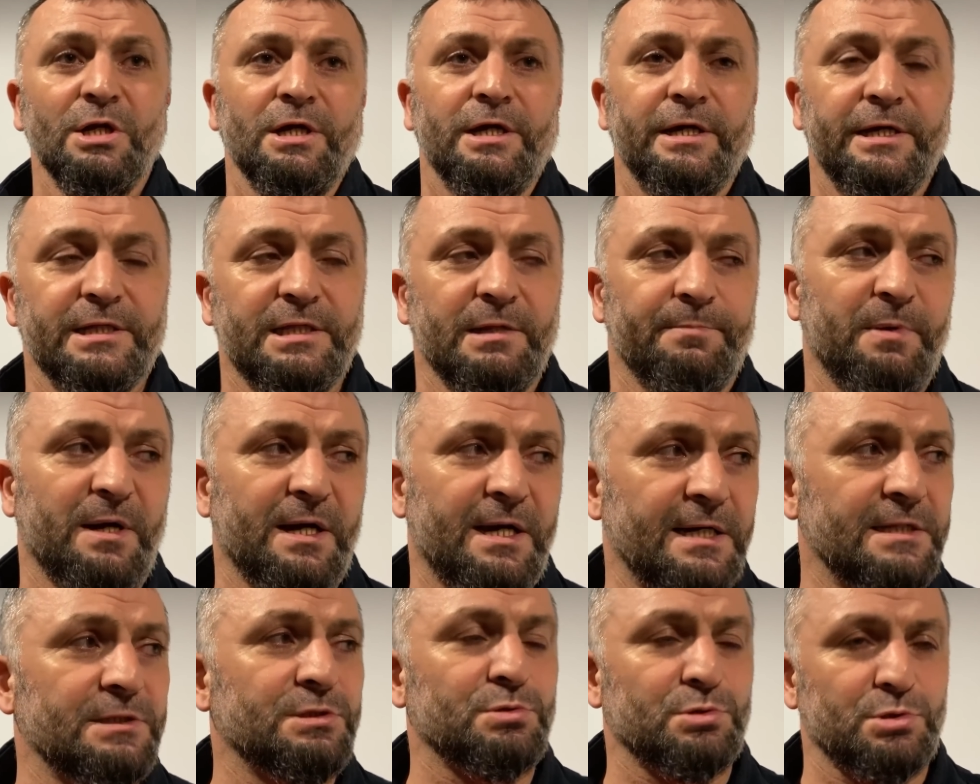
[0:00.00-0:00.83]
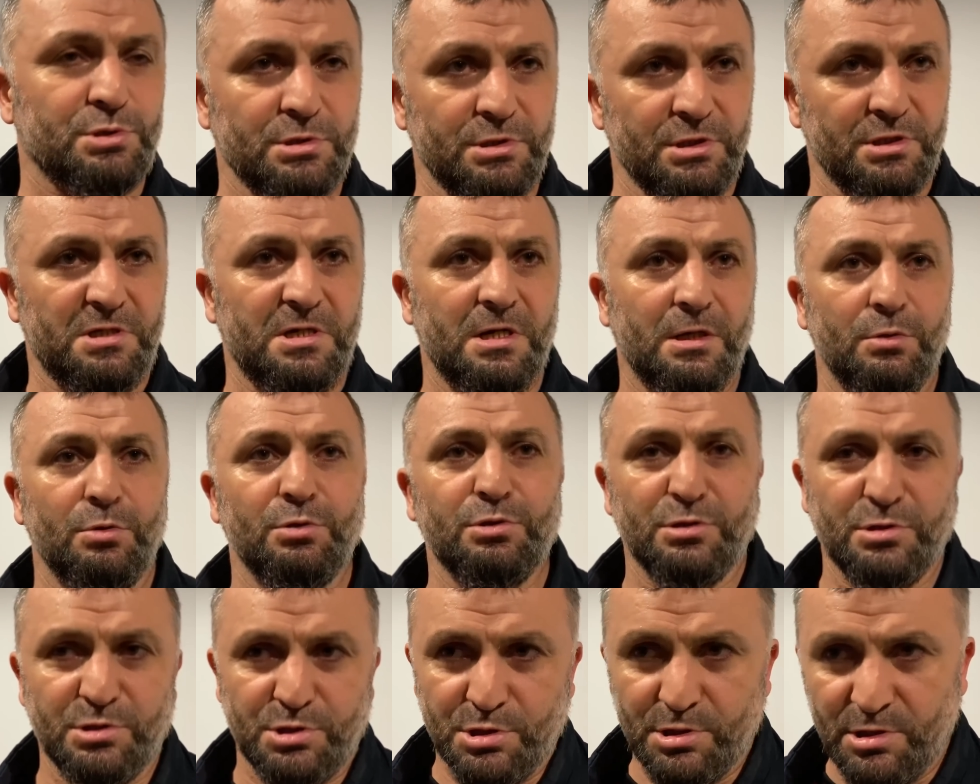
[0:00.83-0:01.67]
Это показывает, что человек
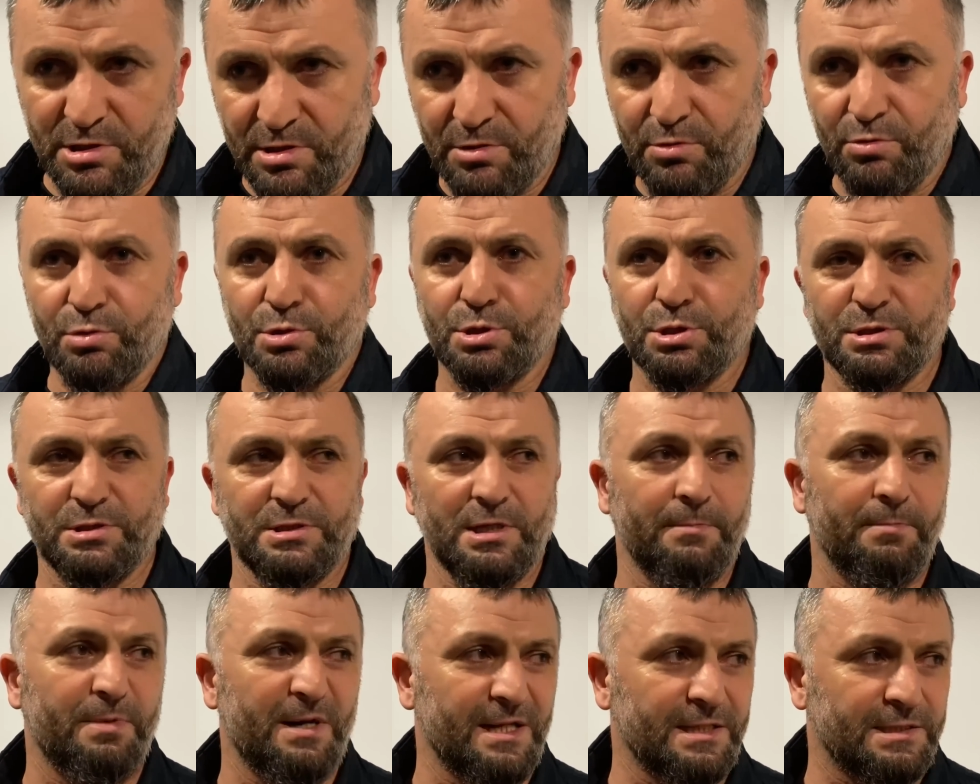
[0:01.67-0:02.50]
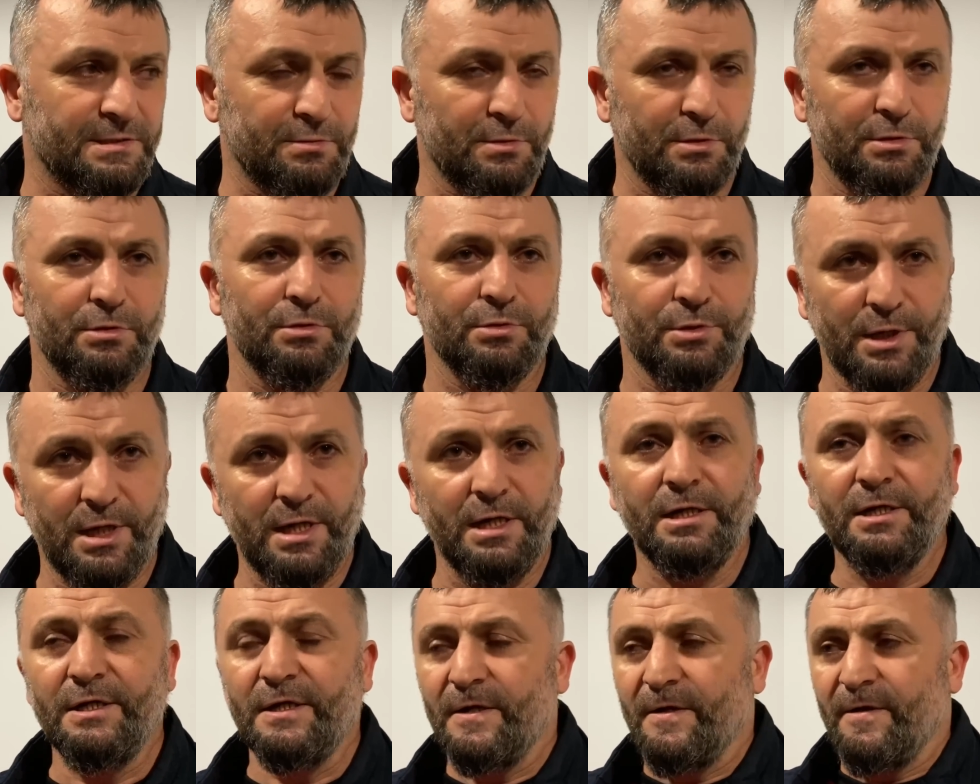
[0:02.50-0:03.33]
голоден, человек хочет забрать свое, да.
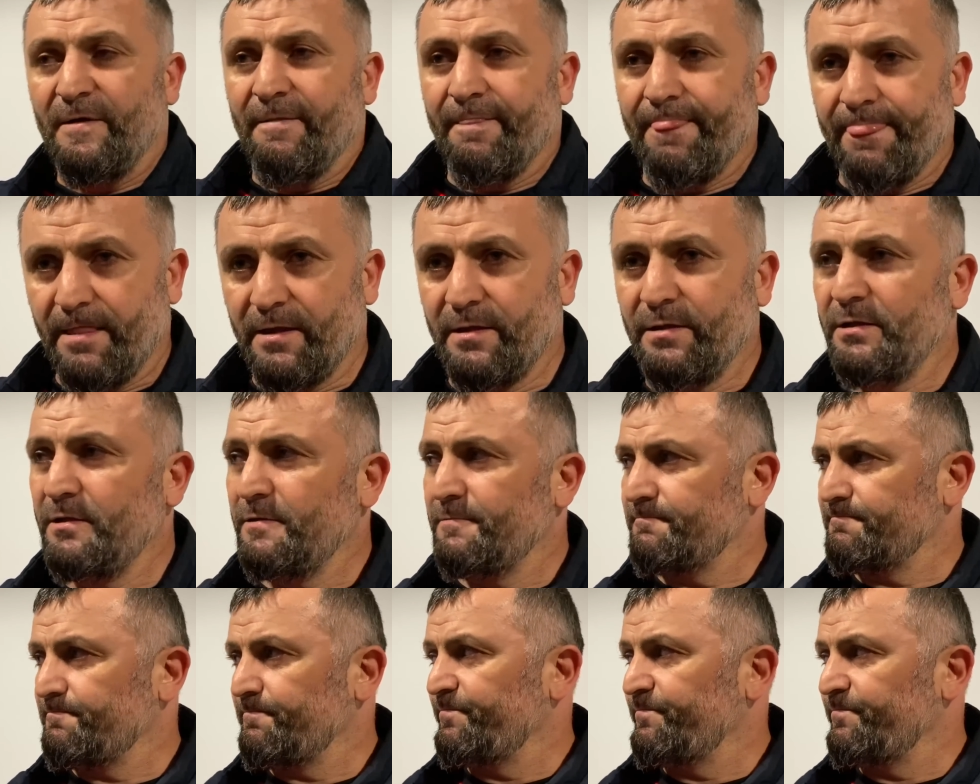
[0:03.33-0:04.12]
И,